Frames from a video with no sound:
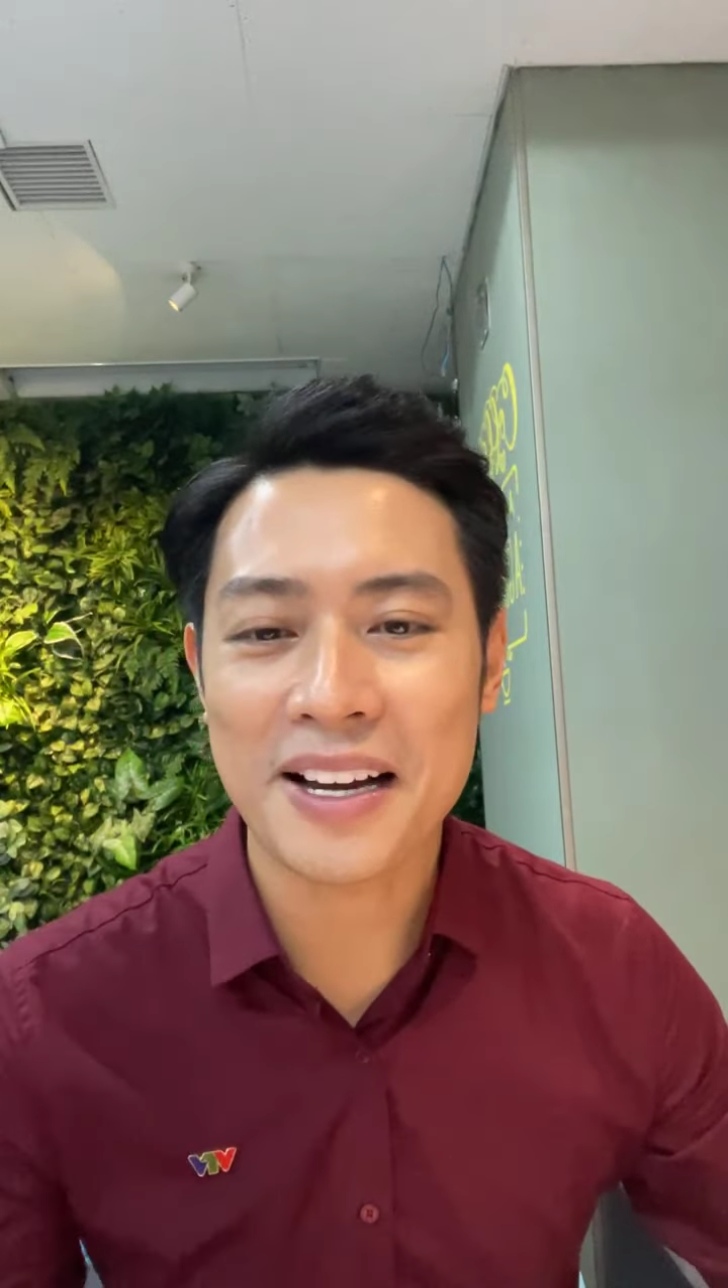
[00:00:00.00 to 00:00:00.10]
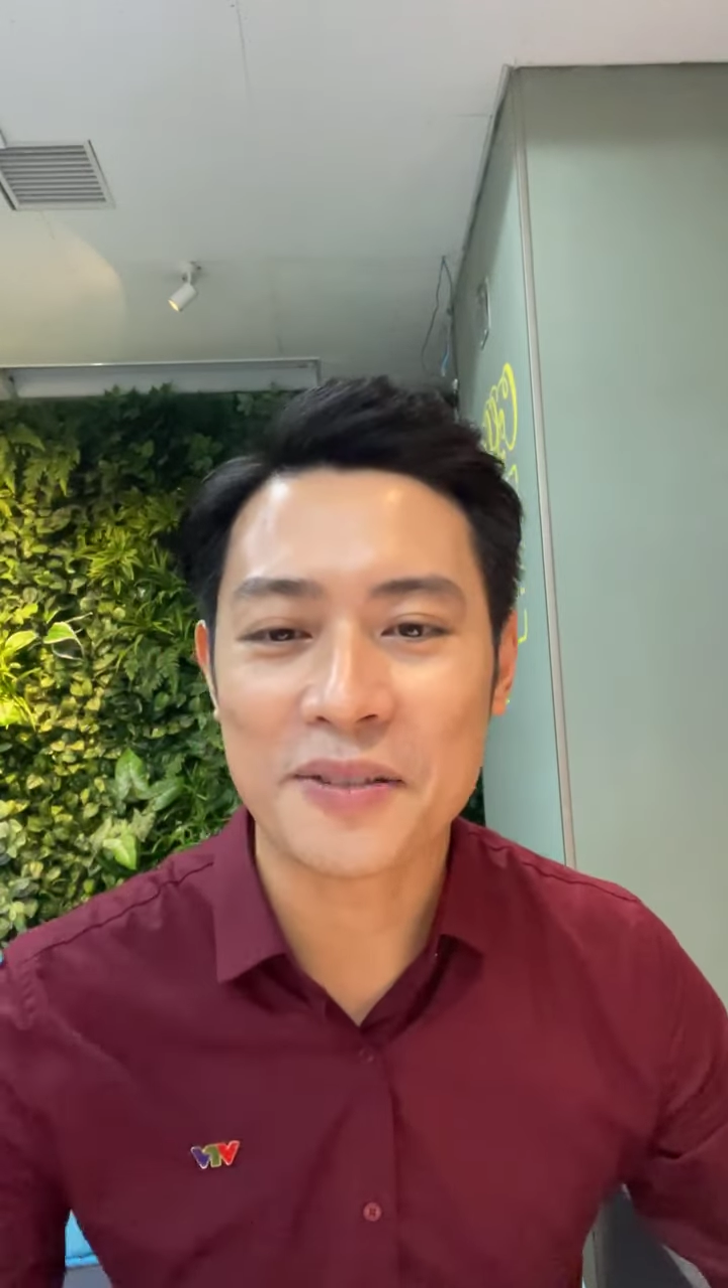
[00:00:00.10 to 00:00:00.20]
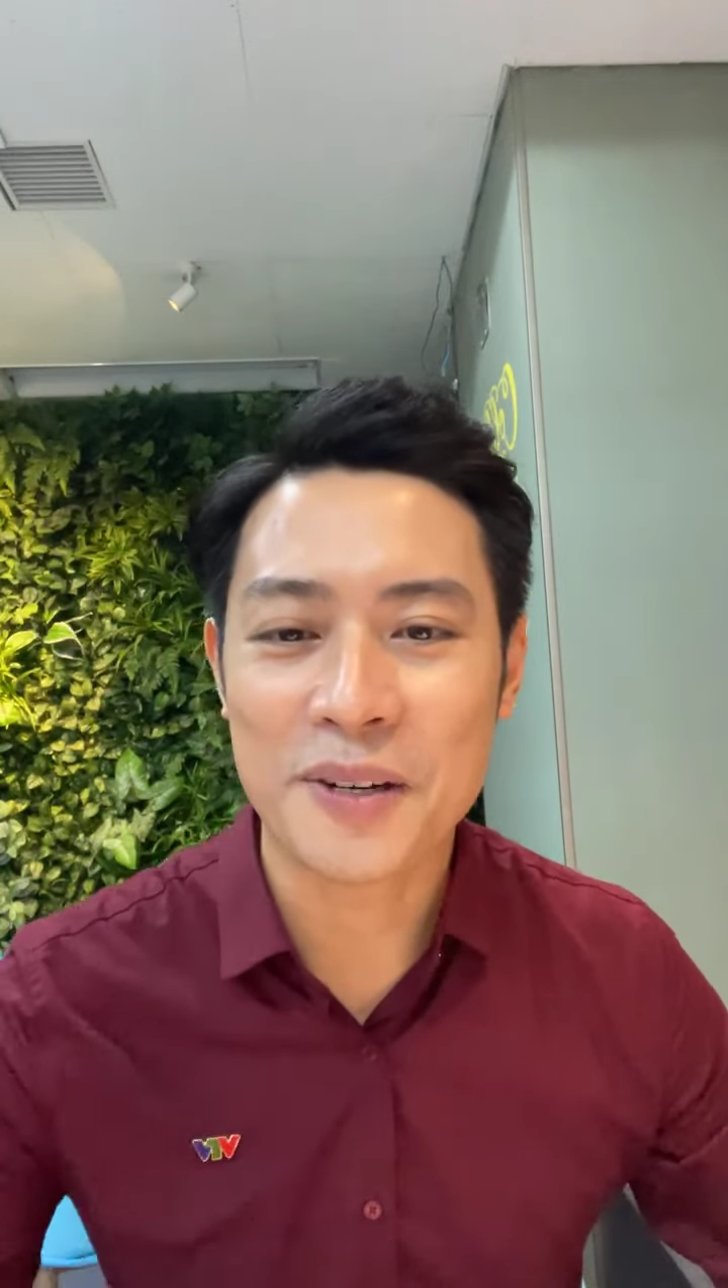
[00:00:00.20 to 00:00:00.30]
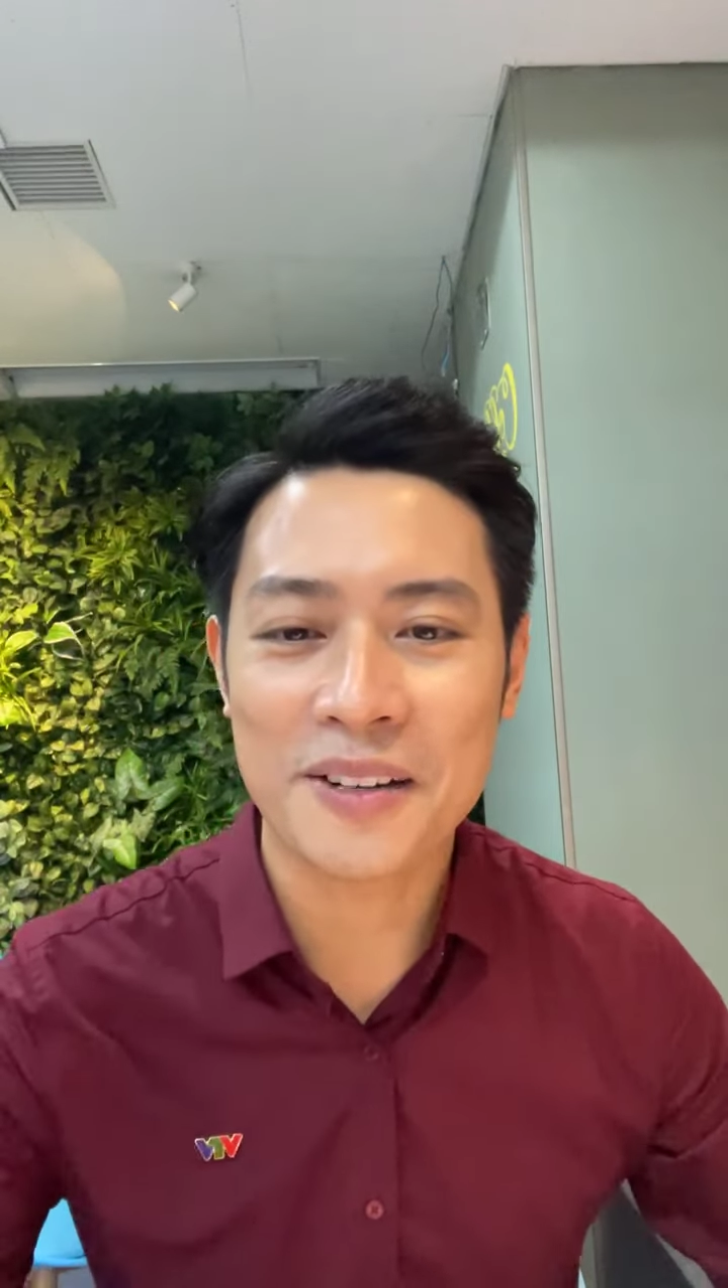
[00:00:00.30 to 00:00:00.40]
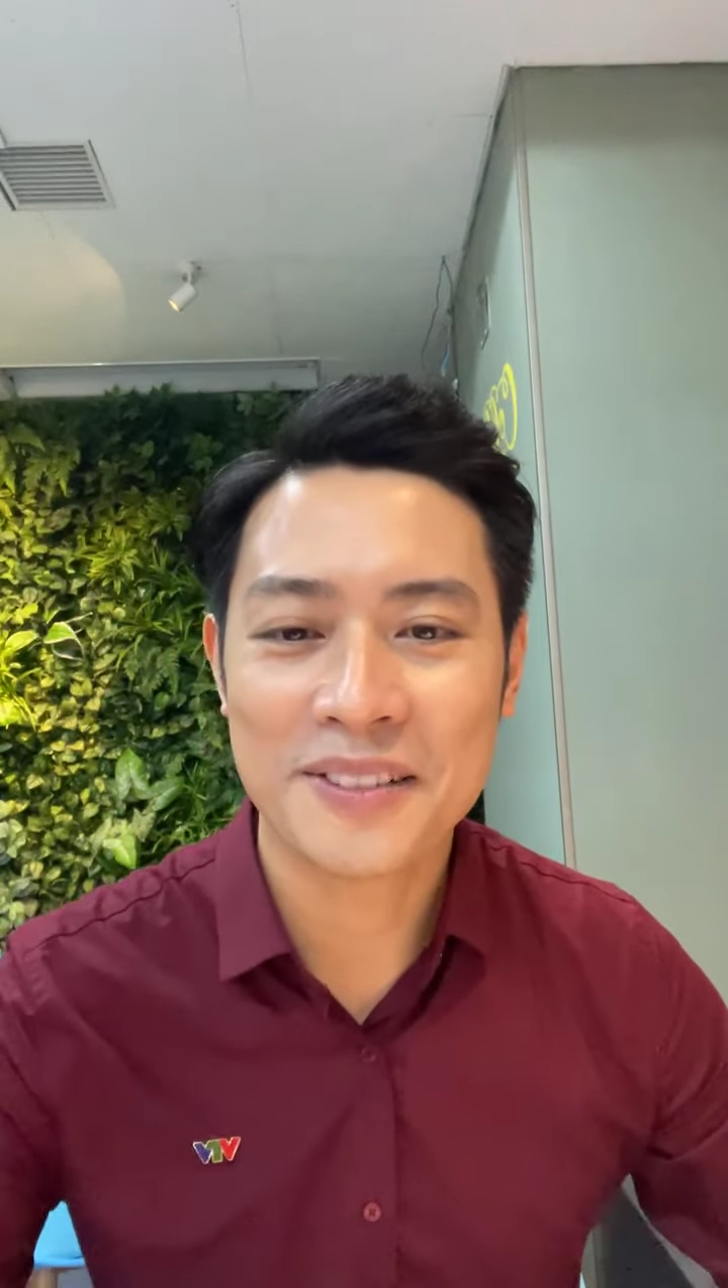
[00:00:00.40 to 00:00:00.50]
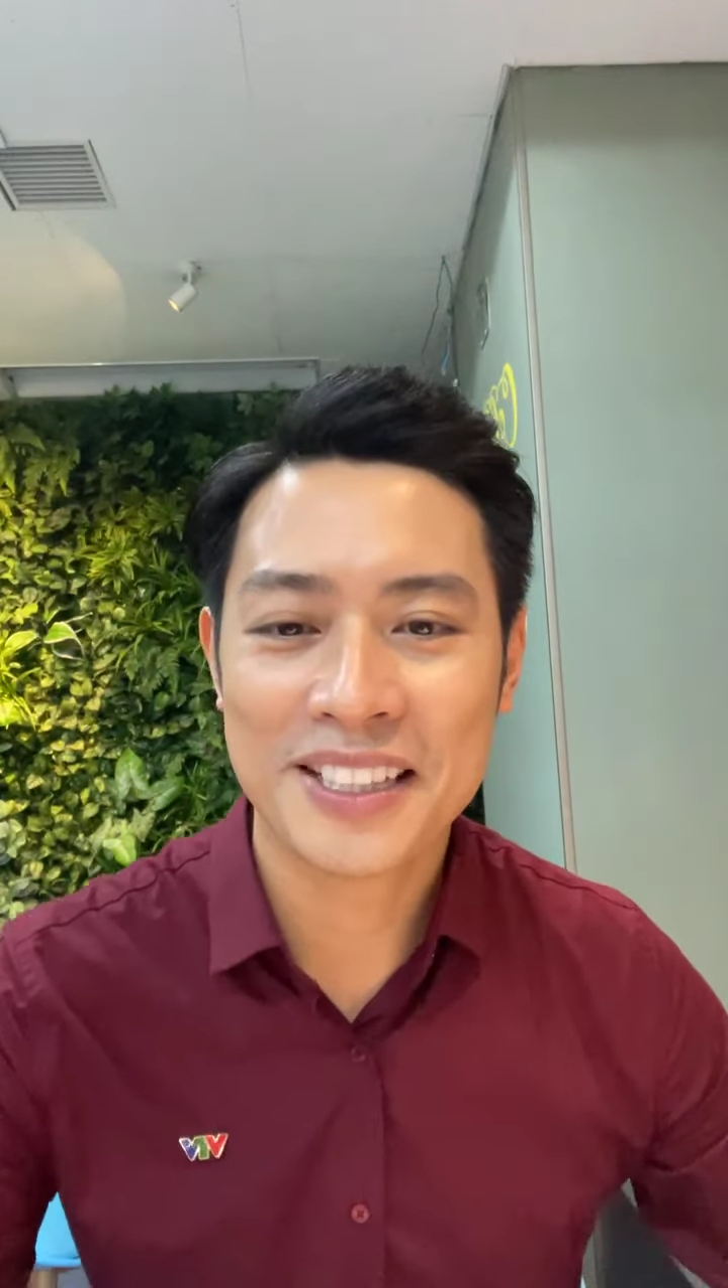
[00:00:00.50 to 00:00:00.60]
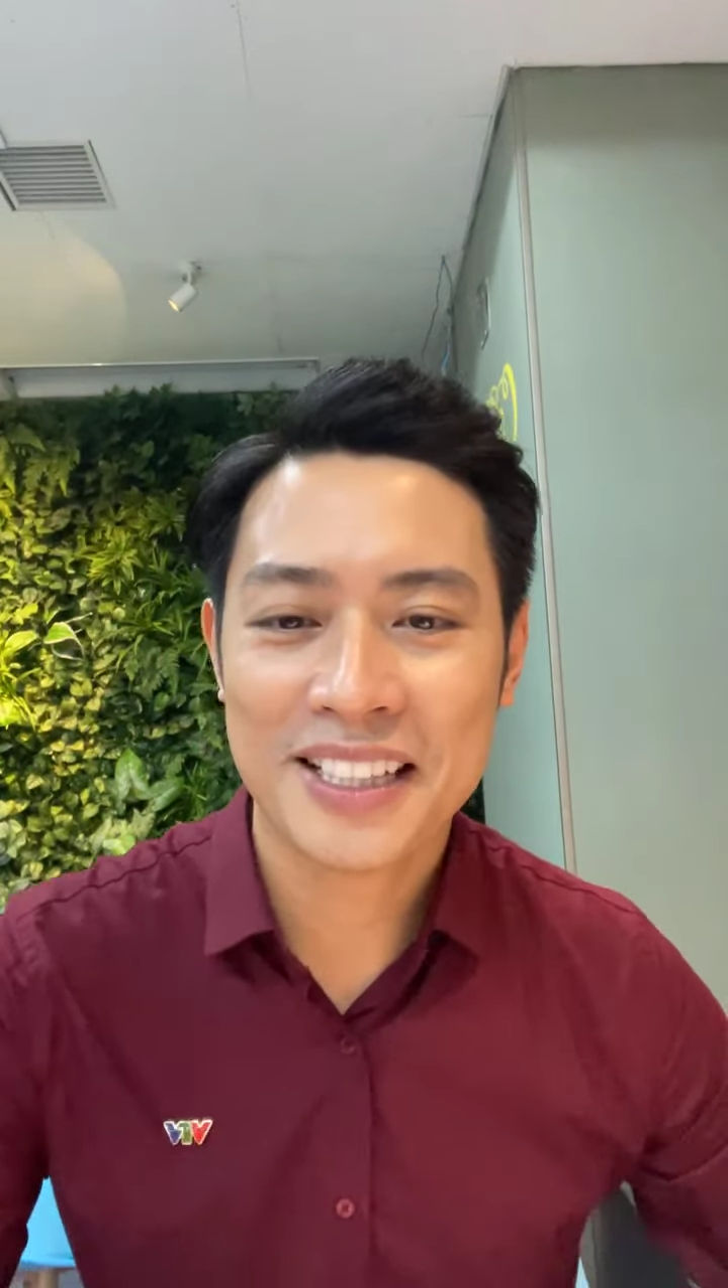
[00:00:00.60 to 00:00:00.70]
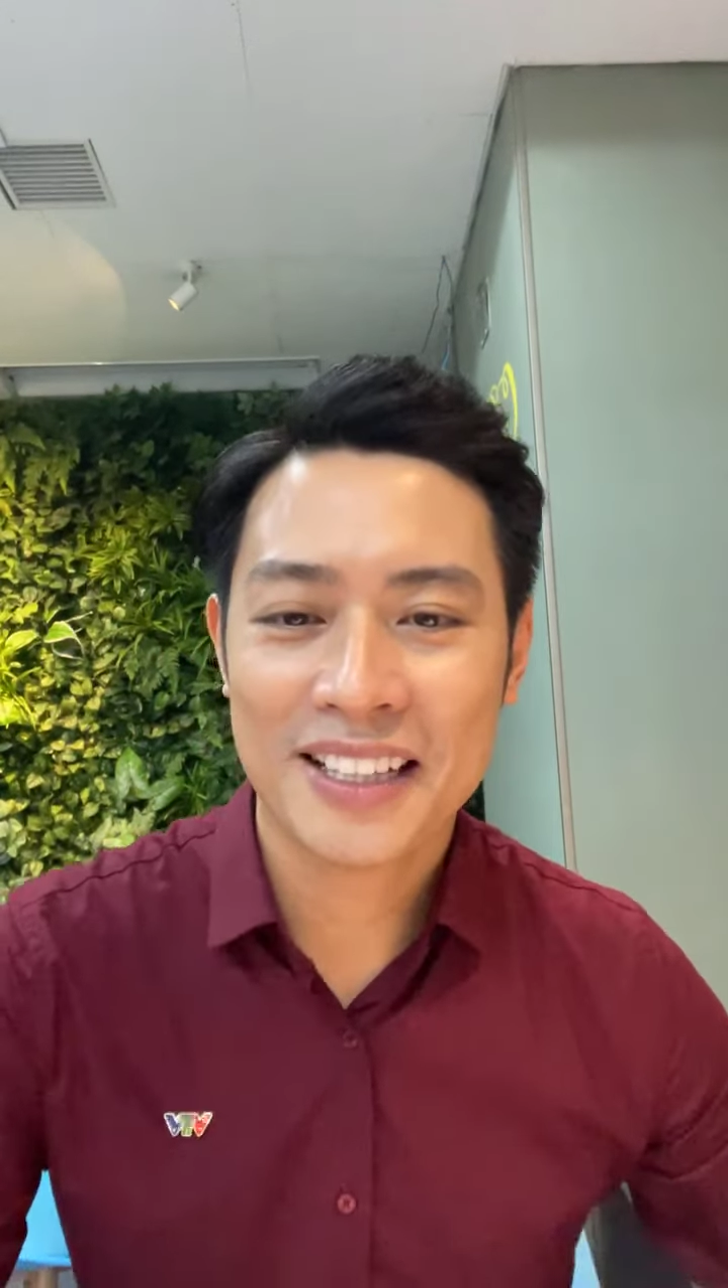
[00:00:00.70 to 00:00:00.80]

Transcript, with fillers: mạn đúng không?